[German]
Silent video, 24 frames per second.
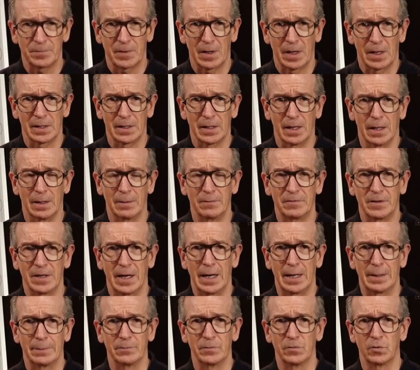ja, wir
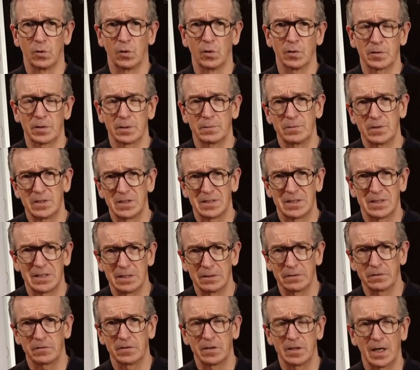haben dort im
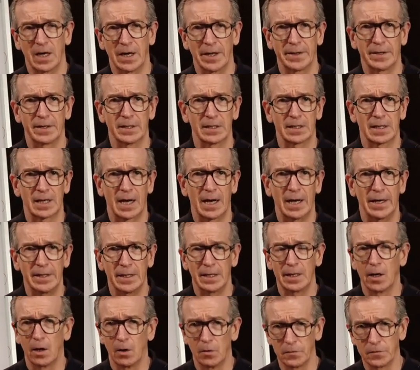CFD-Handel keine
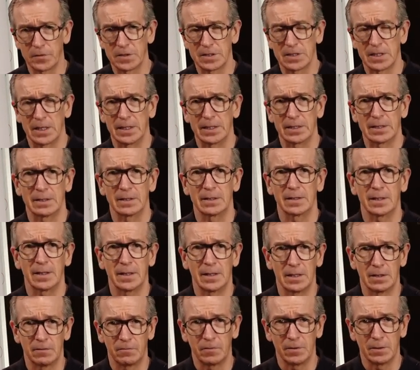Laufzeiten,
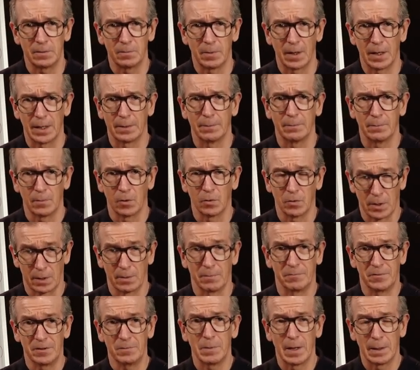ähnlich wie beim oder
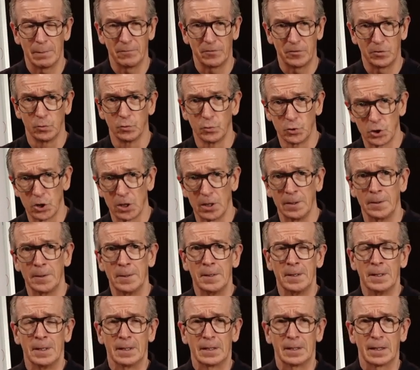wie beim Future.
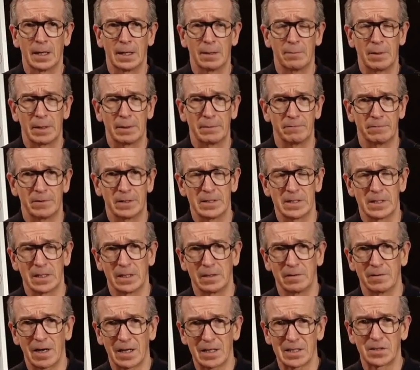Ja, beim, wenn Sie den
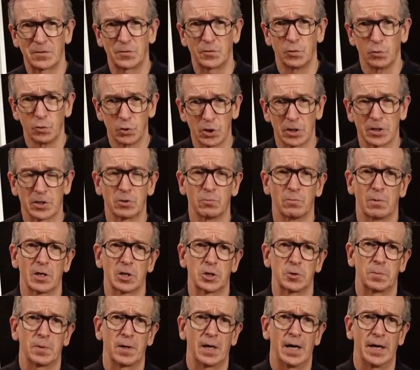DAX Future zum
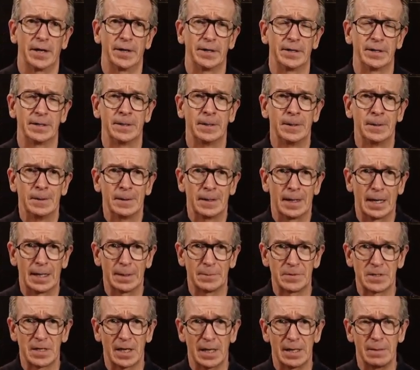Beispiel handeln, haben
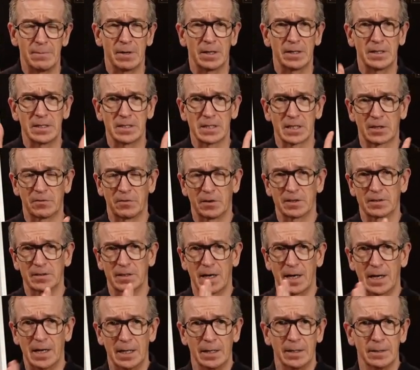Sie ja immer diese
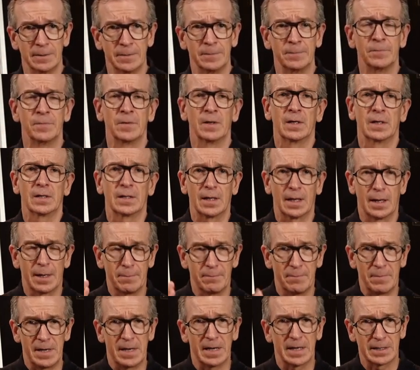Quartale, ja,
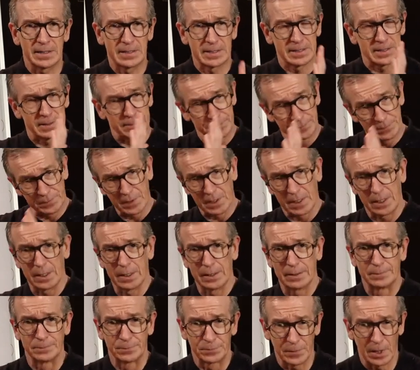März,
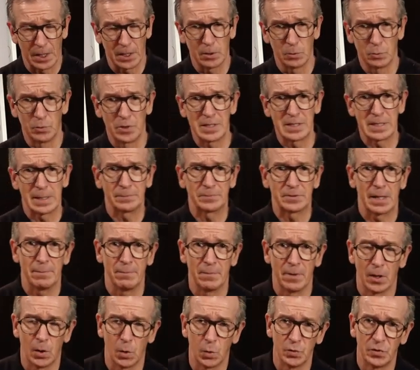ähm, Juni,
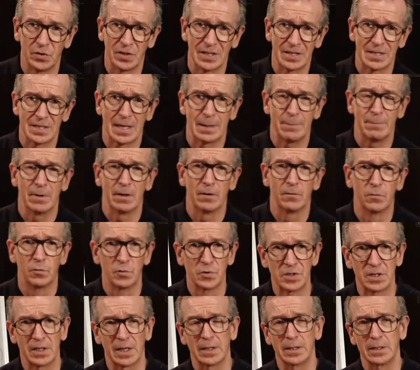September und Dezember, wo
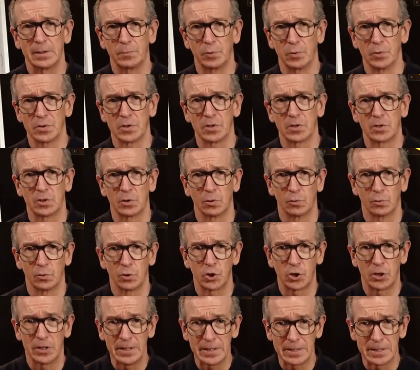Sie dann die Positionen
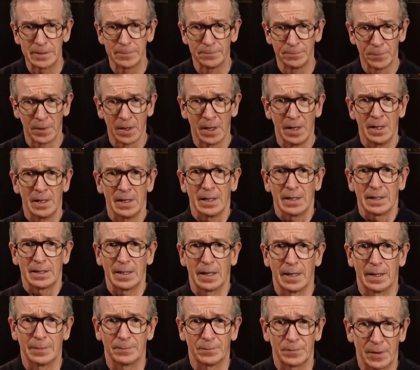schließen.
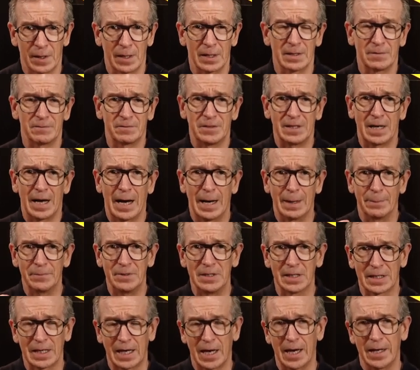Ja, wir haben
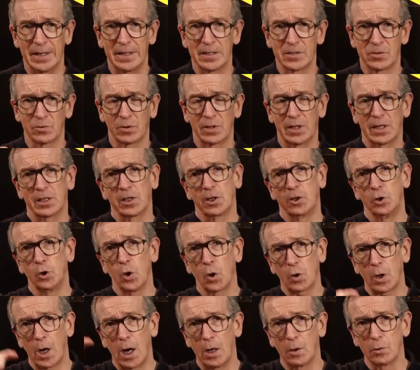hier keine sogenannte
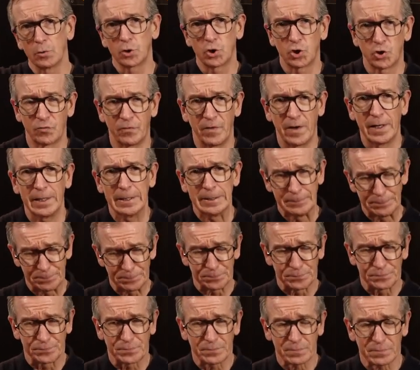Knockout-Schwellen,
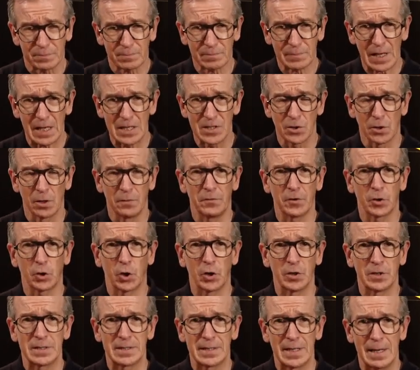sondern wir
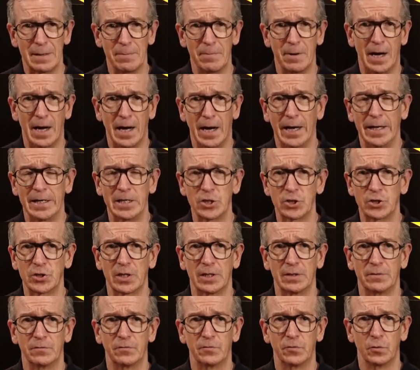können selber
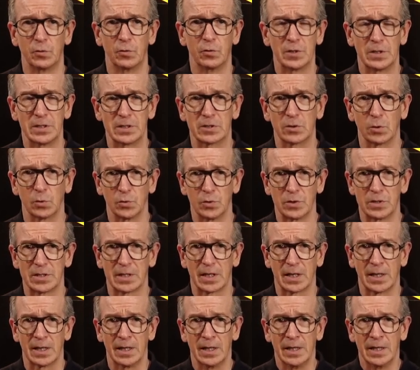einstellen, wo ist
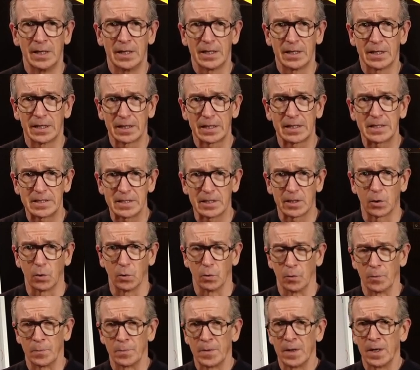unser Risiko.